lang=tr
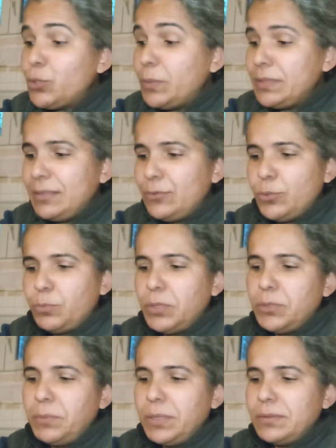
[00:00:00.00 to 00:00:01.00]
Domates
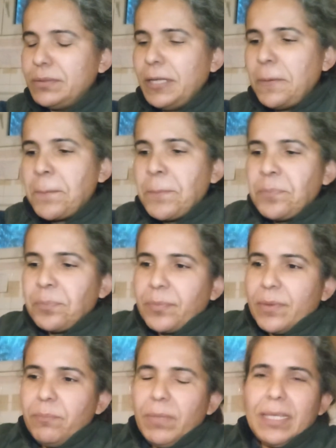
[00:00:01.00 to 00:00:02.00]
topladım yanına.
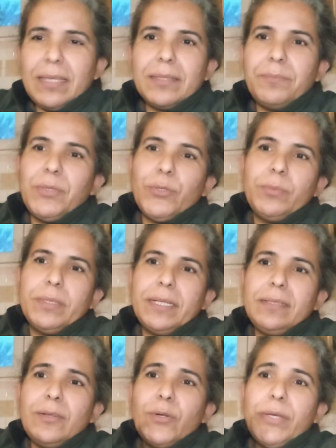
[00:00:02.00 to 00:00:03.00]
Bir de dedim bir döble
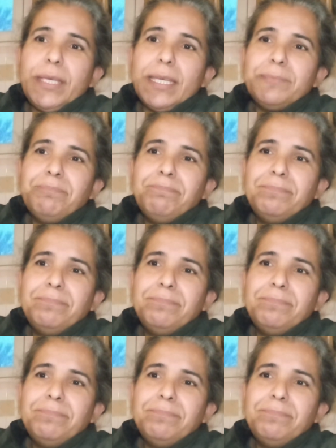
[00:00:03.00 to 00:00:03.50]
rakı koyayım.